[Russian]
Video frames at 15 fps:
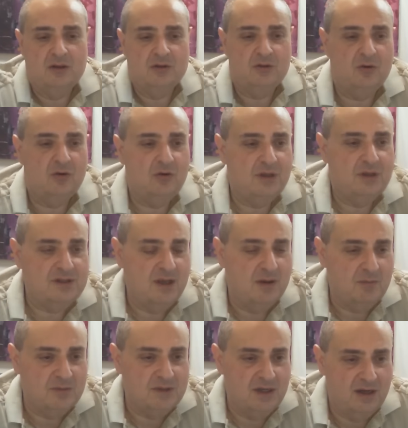Но на
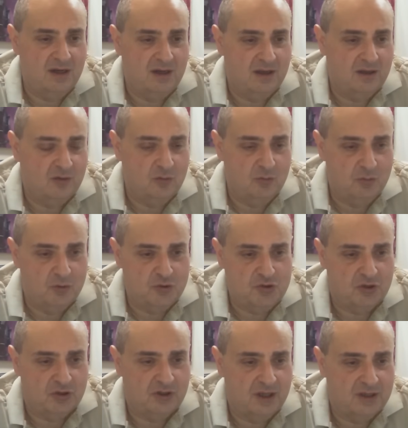самом деле, ну,
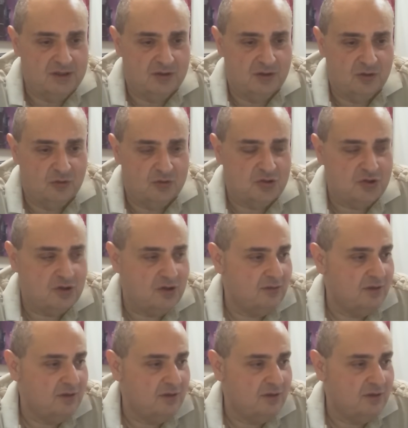почерк-то один и тот же,